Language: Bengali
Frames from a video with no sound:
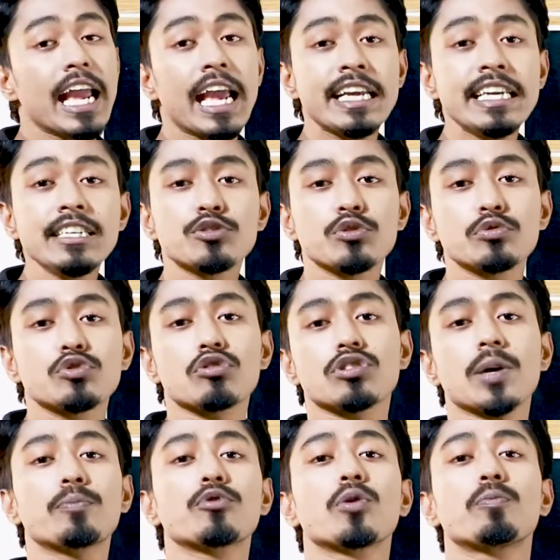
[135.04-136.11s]
এই সুযোগটা
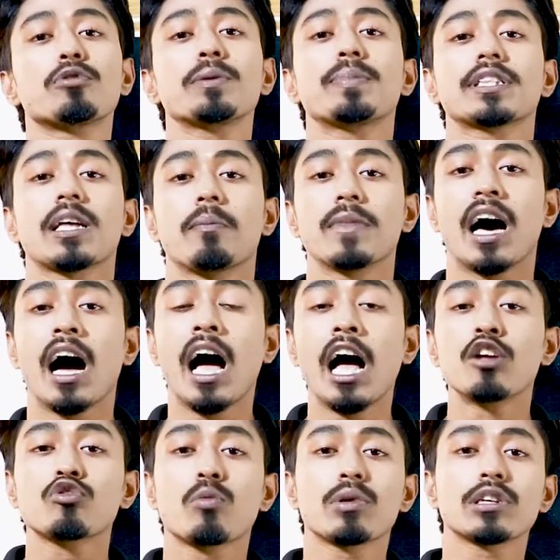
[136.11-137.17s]
পুরোপুরি পেতাম না
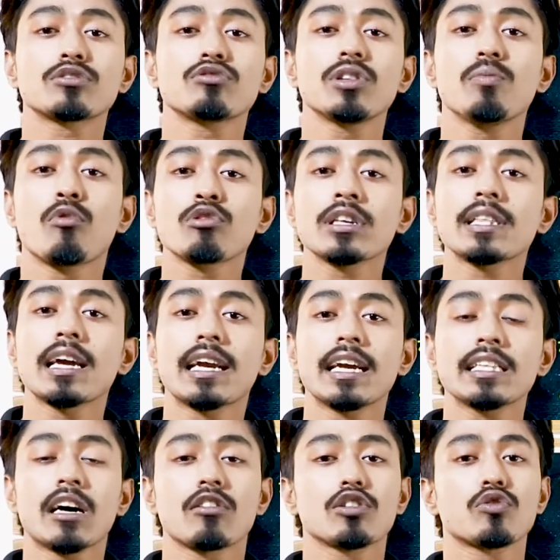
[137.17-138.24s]
তোমাদের যদি মনে থাকে
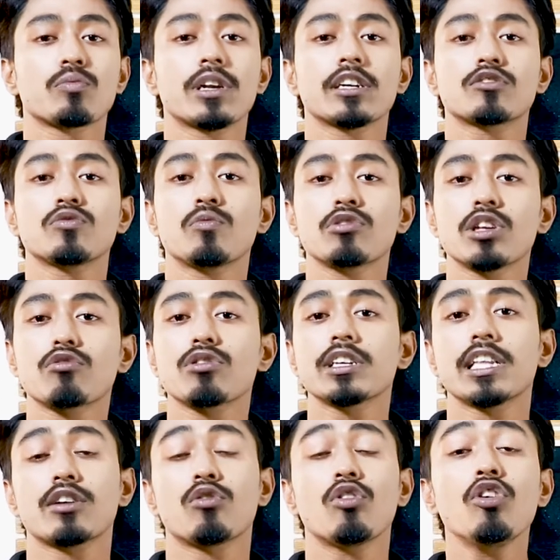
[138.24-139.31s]
তাহলে তোমরা একটু মনে করে
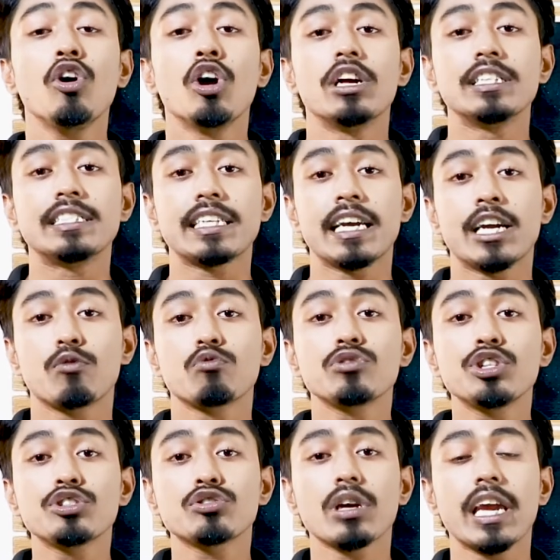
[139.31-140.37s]
দেখো যে
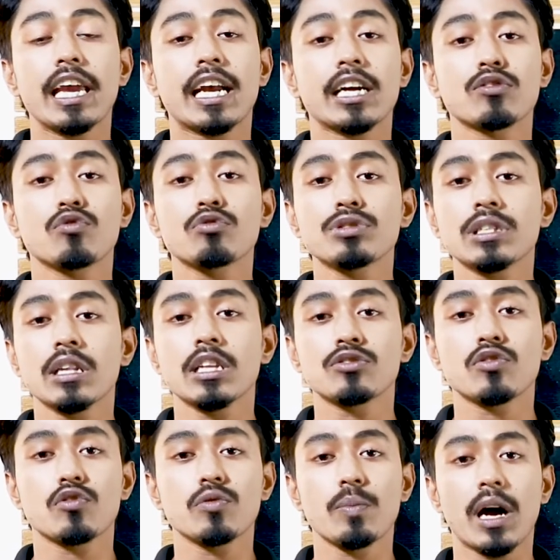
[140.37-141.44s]
উনিশশো সালে
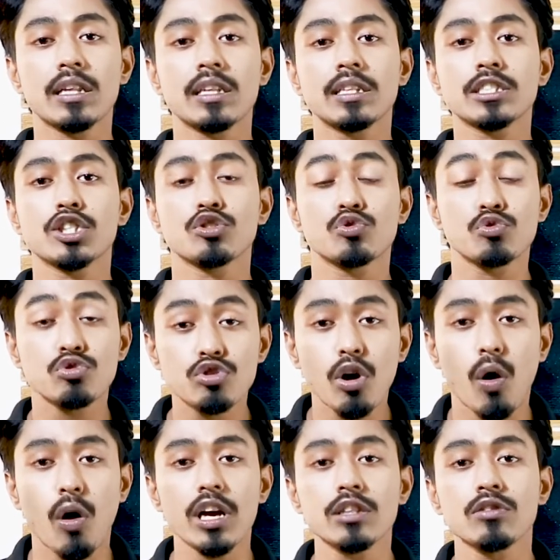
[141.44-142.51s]
যখন বাংলাদেশের যুদ্ধ
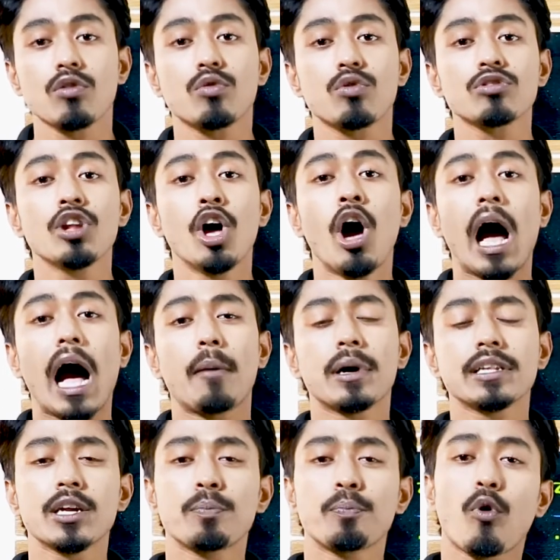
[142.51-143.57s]
হয় তখন
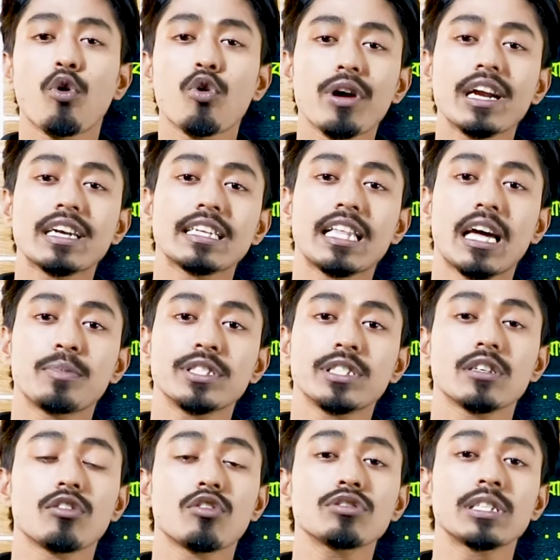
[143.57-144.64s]
আমাদের বড় একটা দাবি
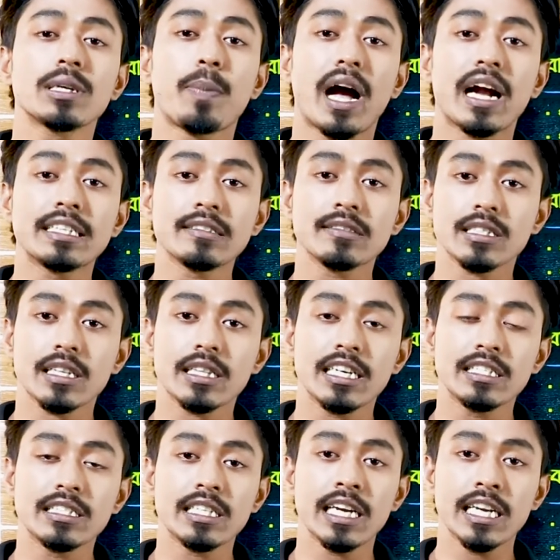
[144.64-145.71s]
ছিল যে পাকিস্তানের
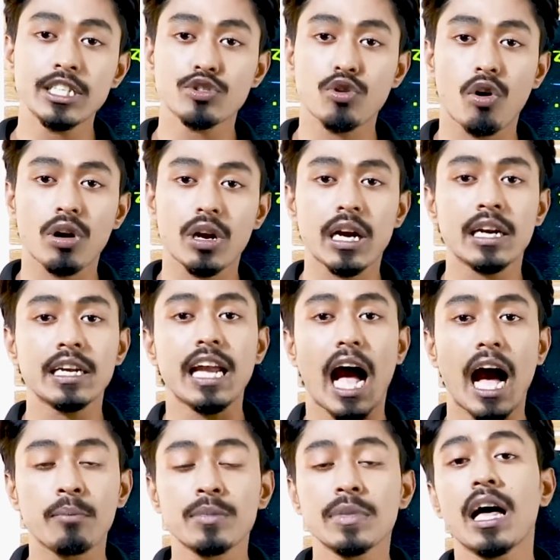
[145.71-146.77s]
যেই সরকারি
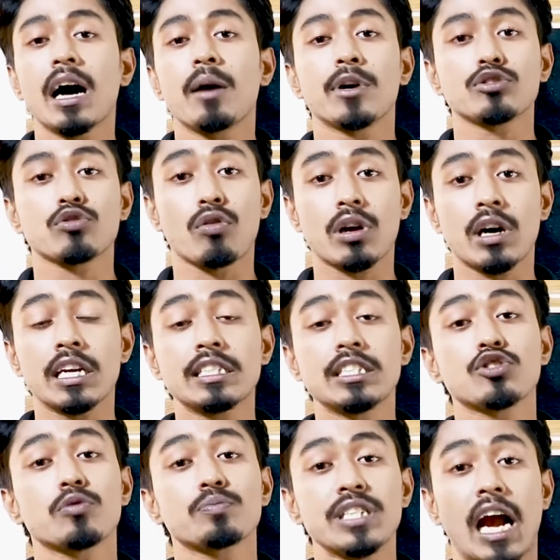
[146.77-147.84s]
আমলা বা সরকারি
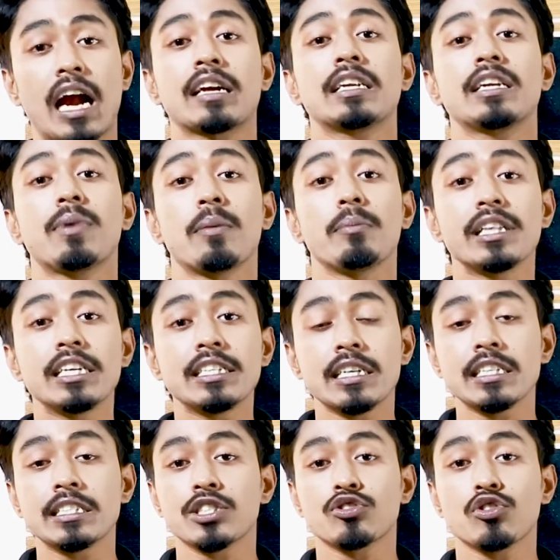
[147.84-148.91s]
যেসব চাকরি বা
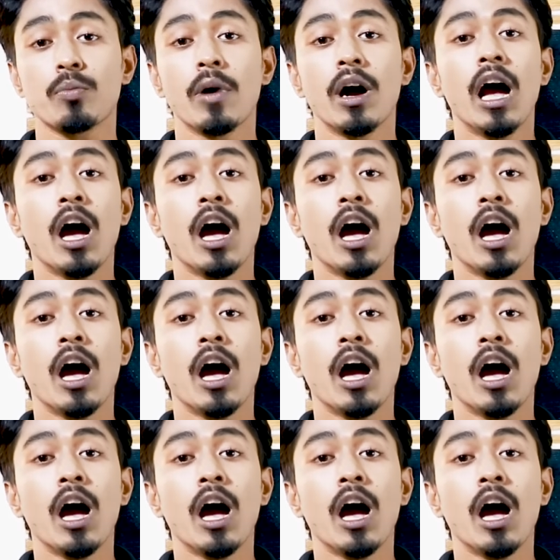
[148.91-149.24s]
মিলিটারি যেসব